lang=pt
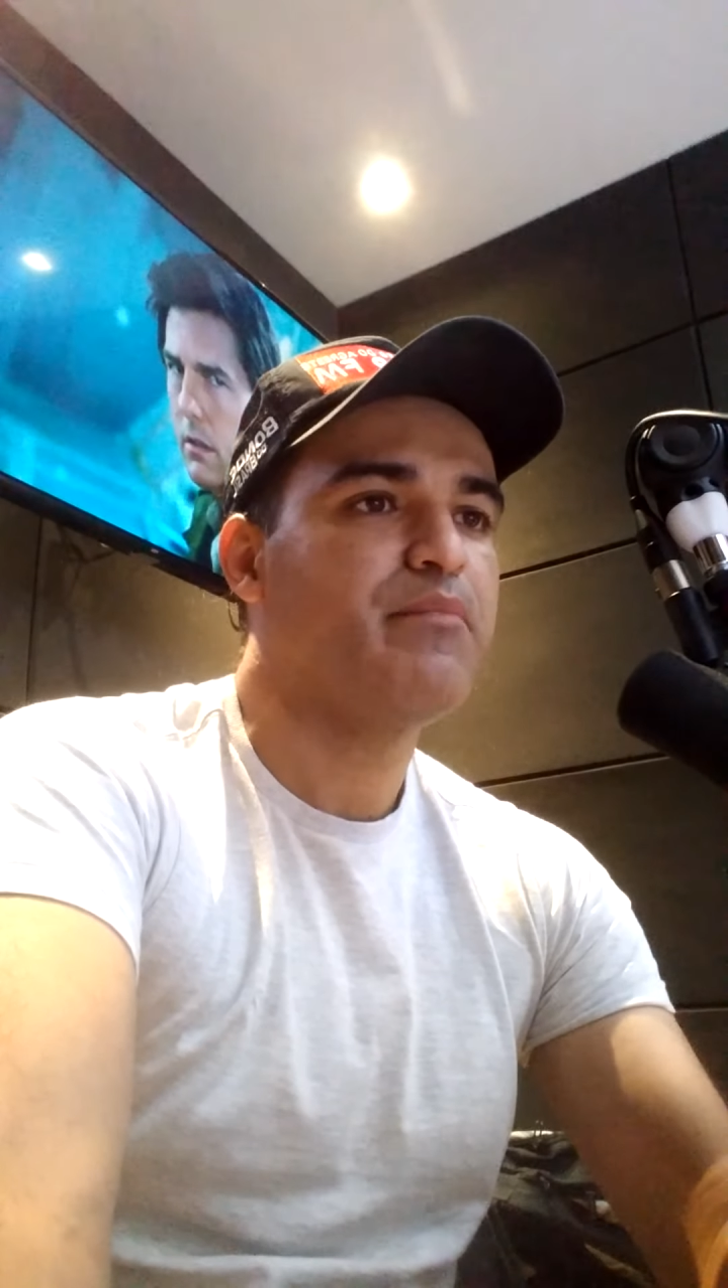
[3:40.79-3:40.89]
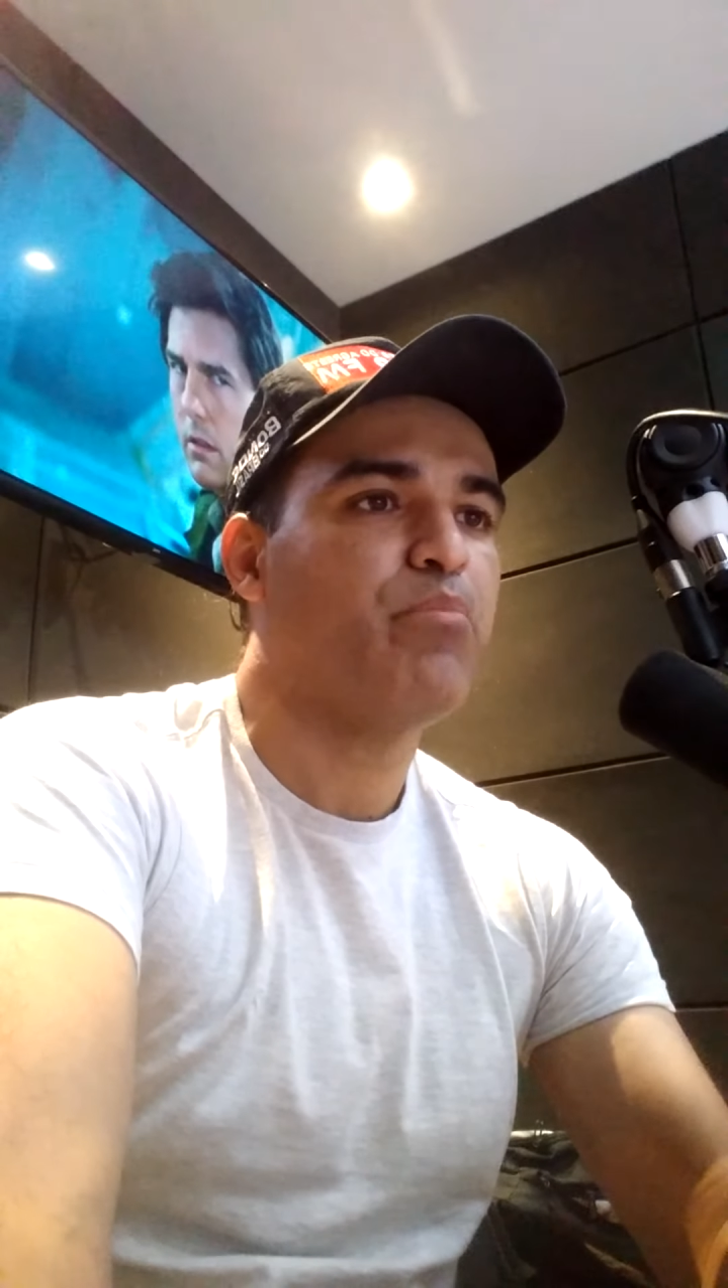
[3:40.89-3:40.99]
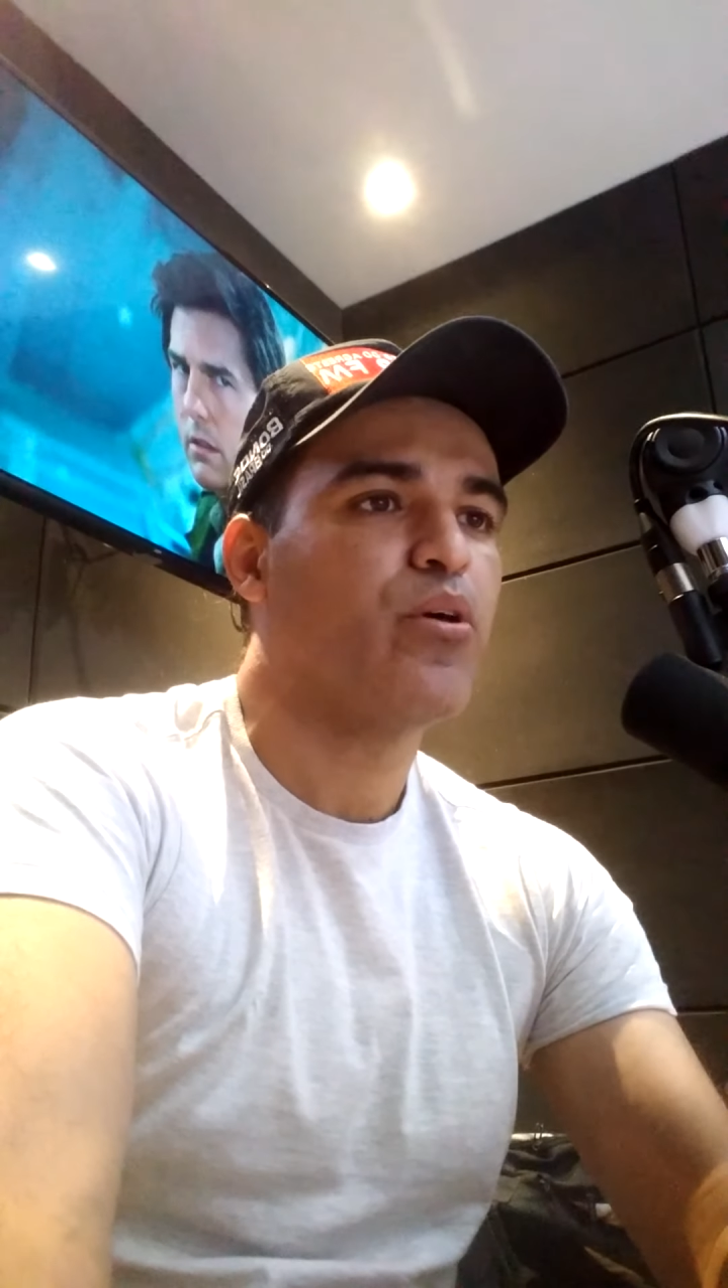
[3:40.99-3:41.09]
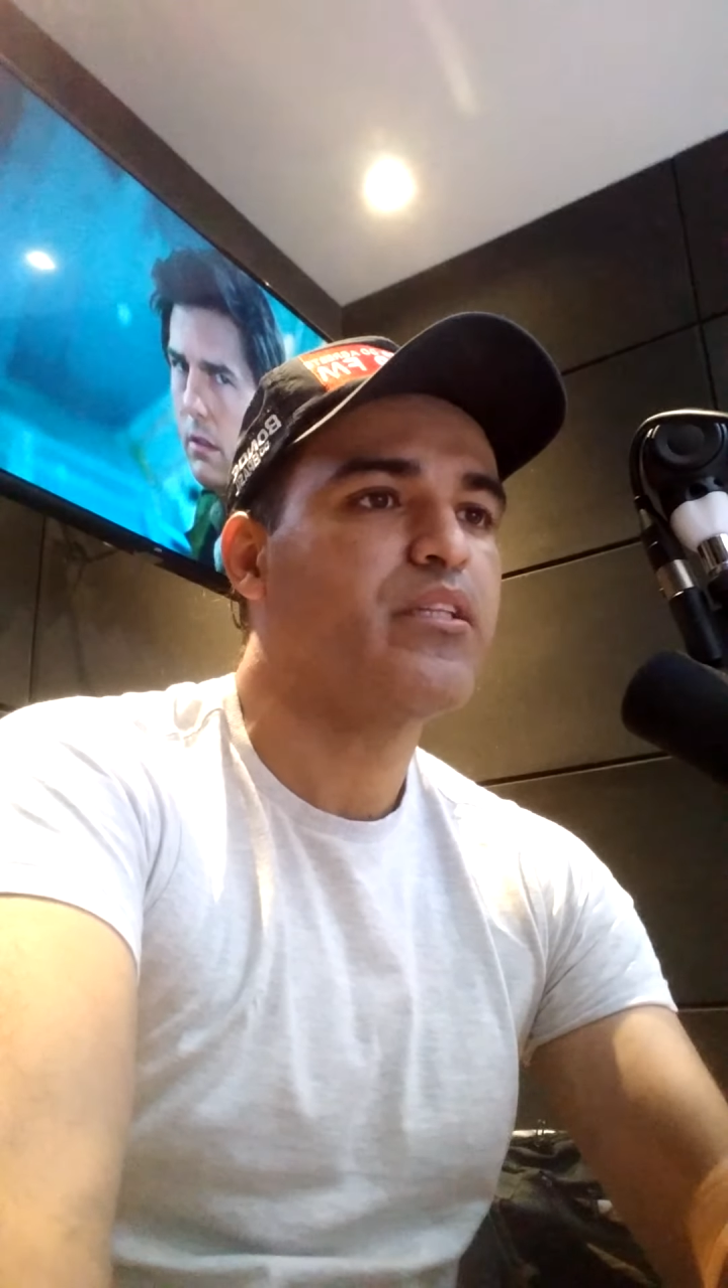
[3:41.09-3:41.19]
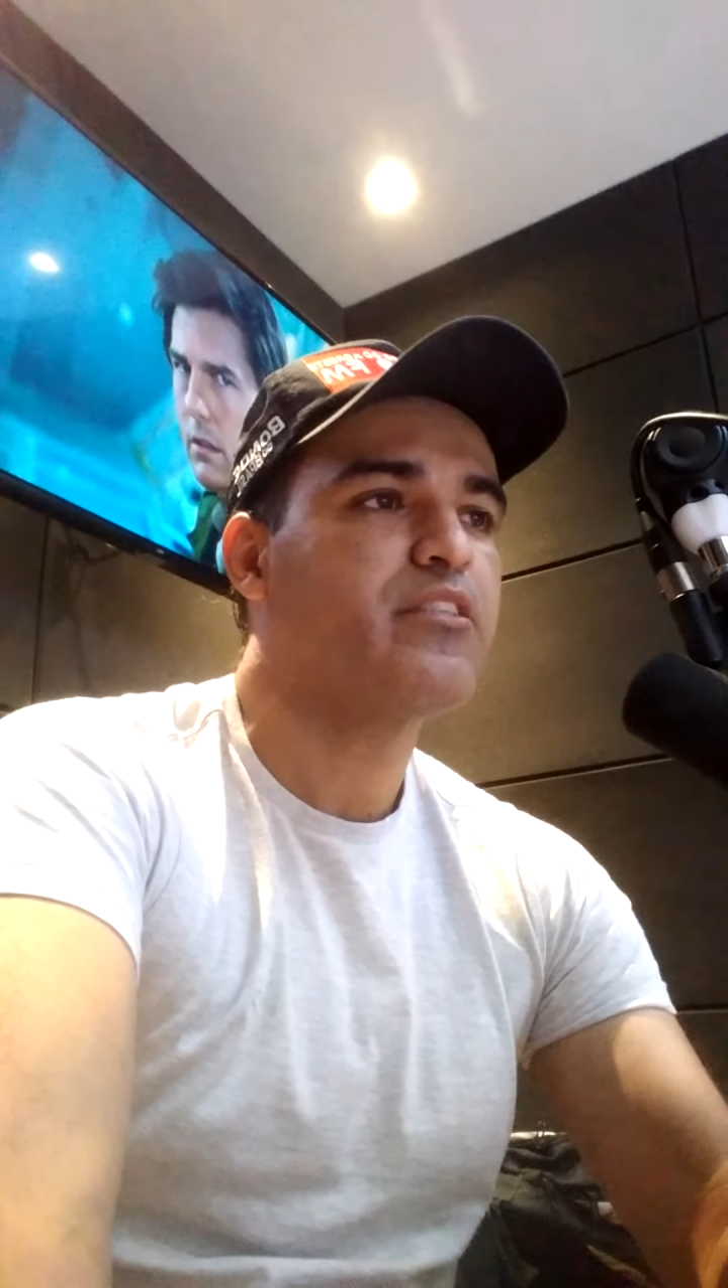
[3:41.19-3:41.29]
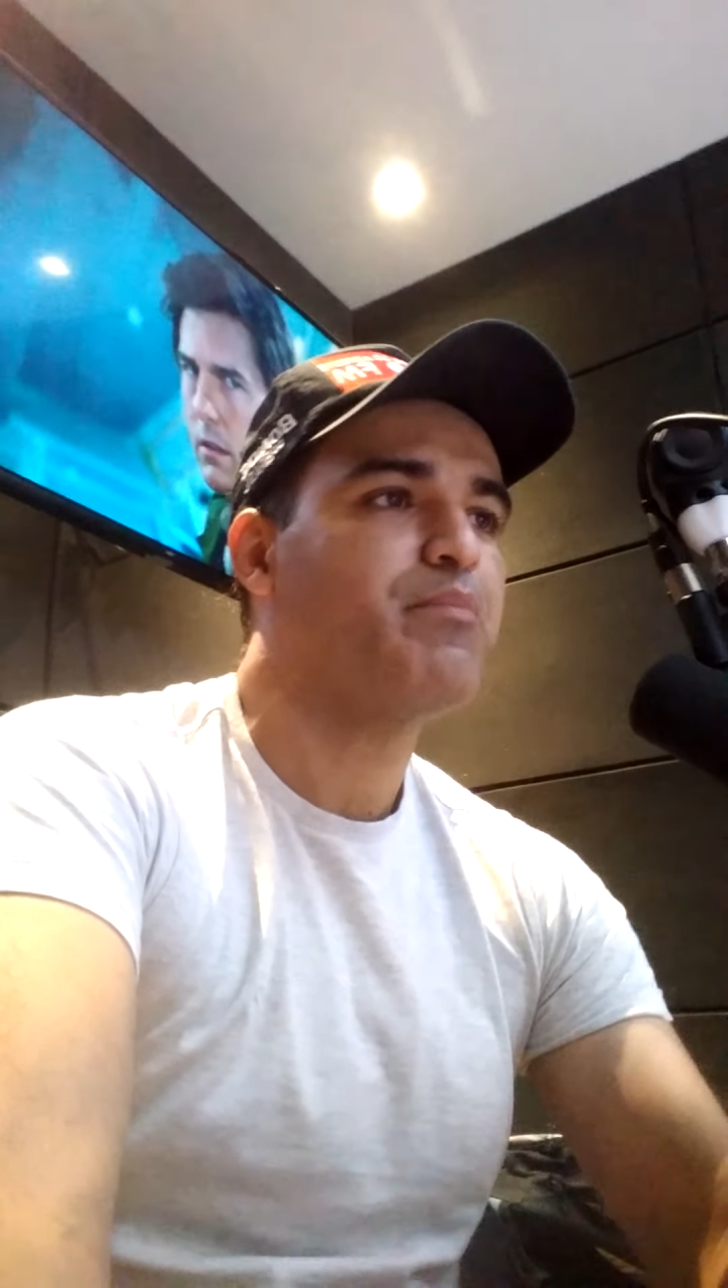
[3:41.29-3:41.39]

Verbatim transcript: importantes,